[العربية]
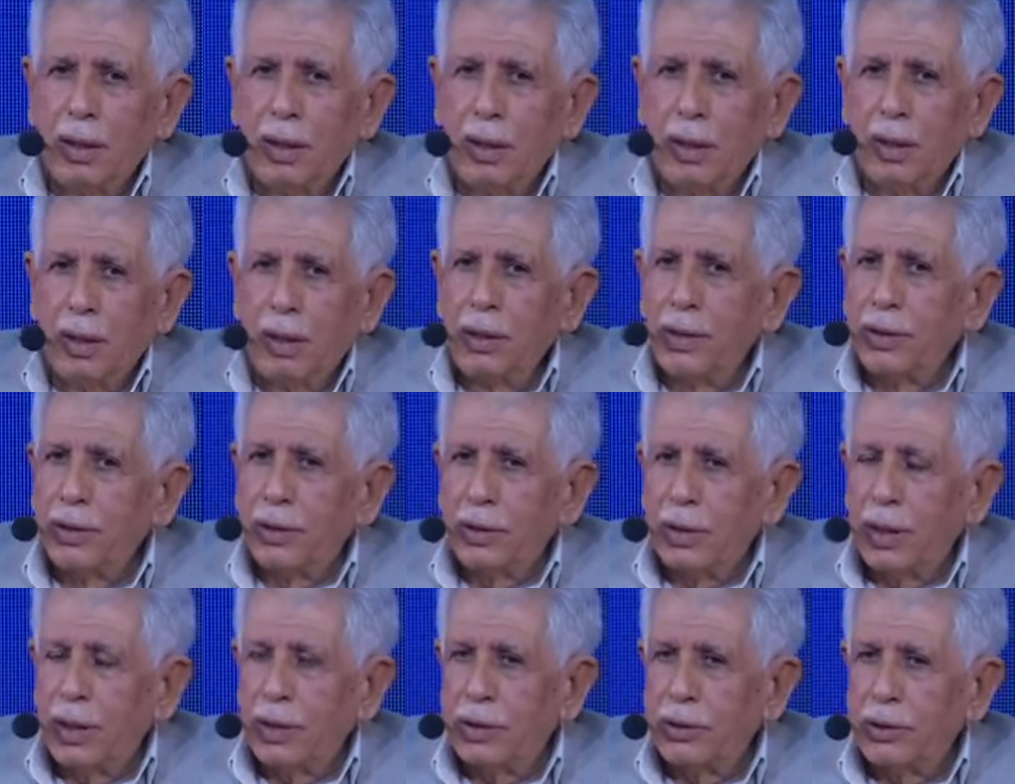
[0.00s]

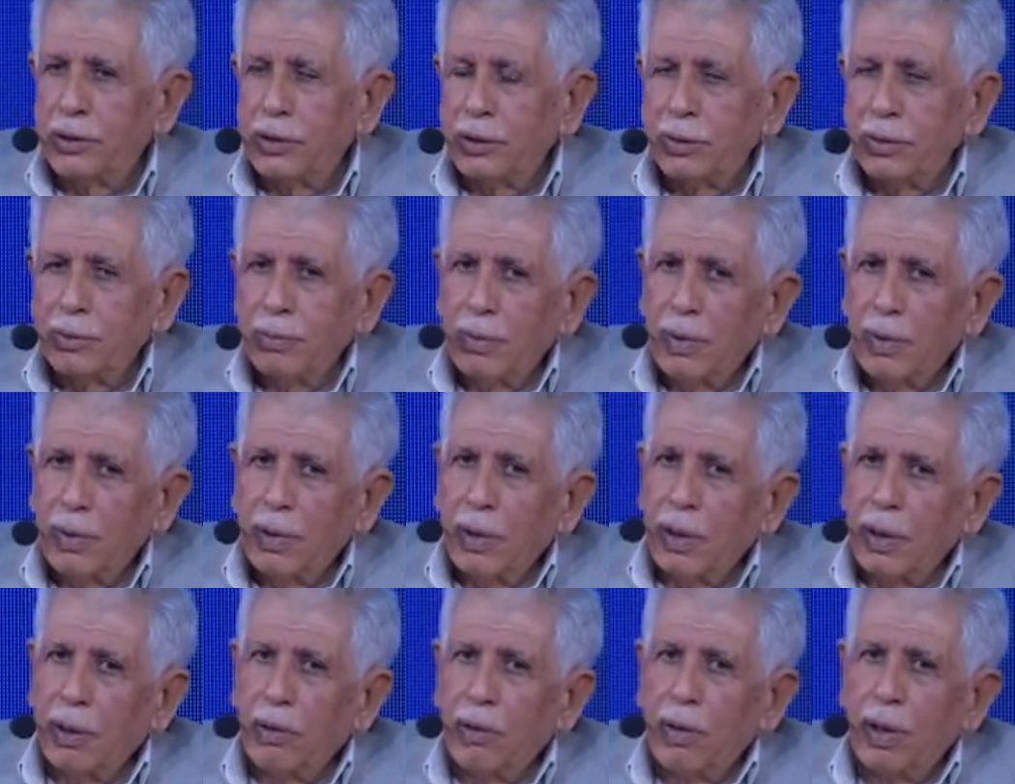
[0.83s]
النتاج
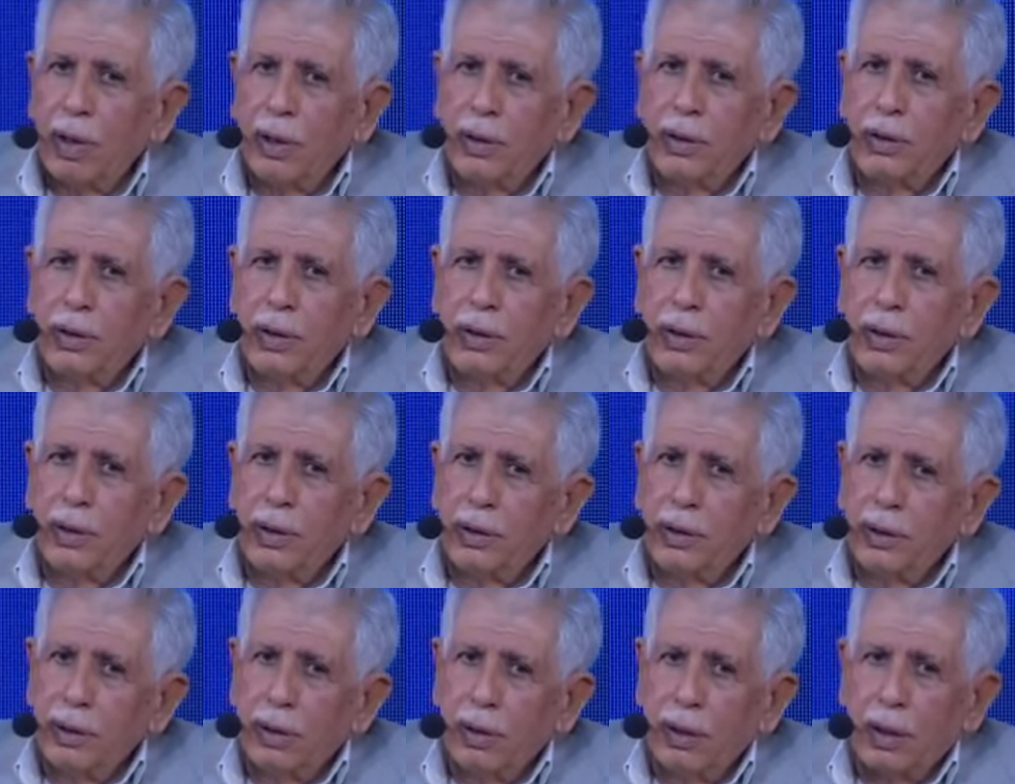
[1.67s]
أو
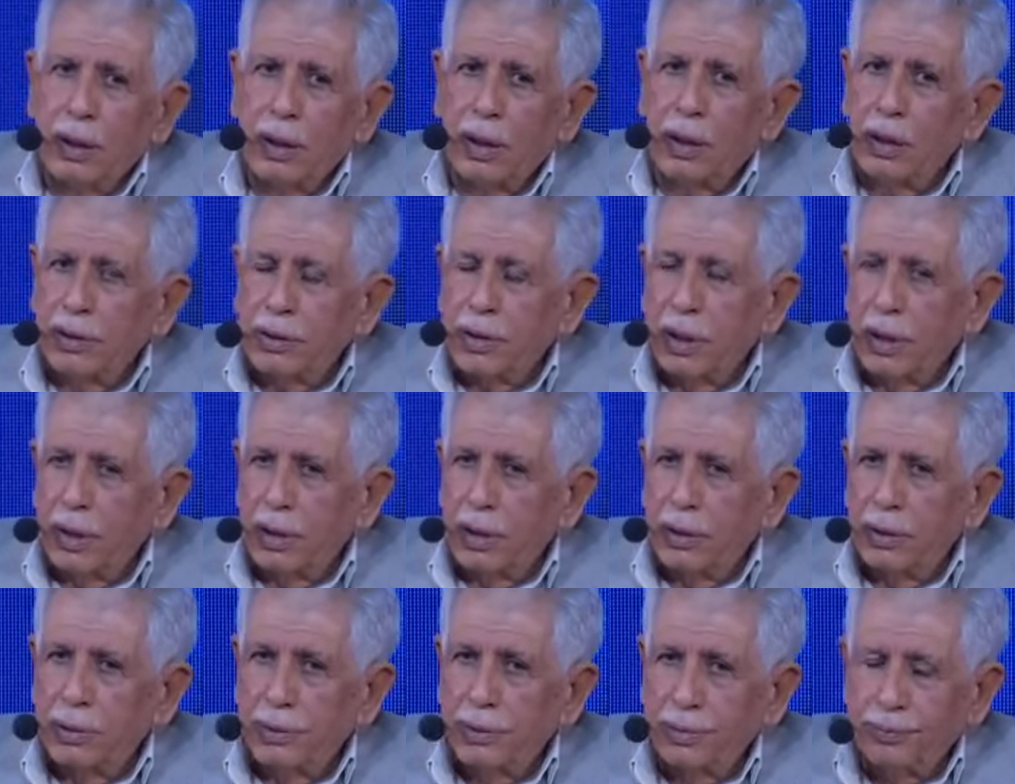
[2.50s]
هذه
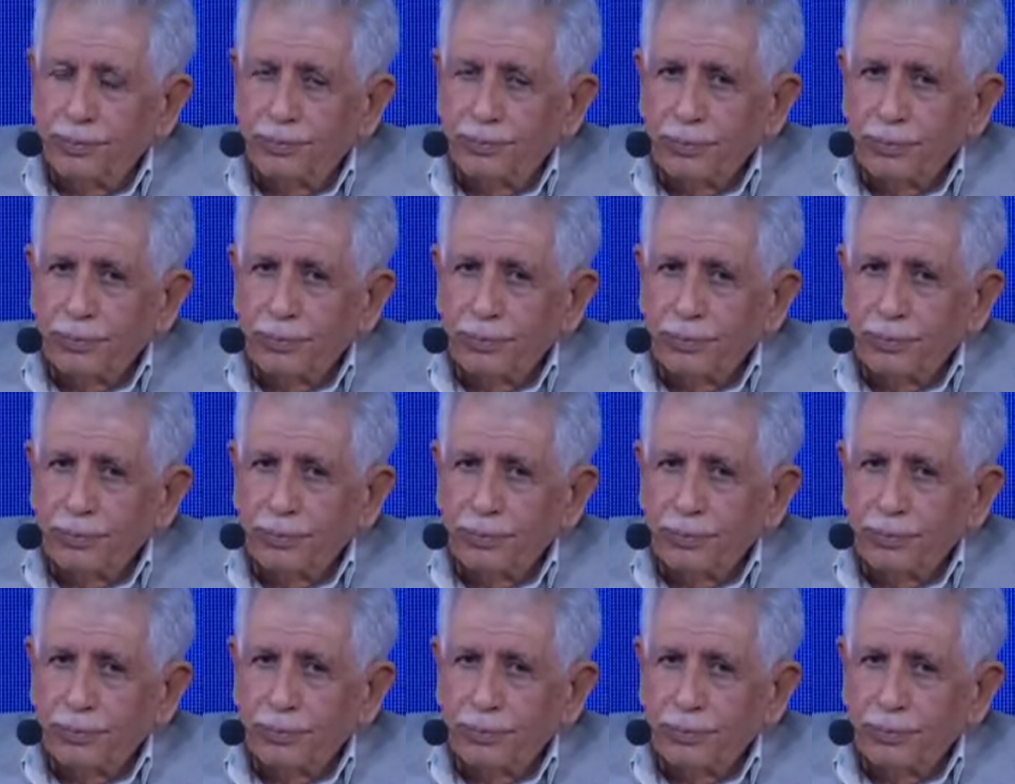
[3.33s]
القصائد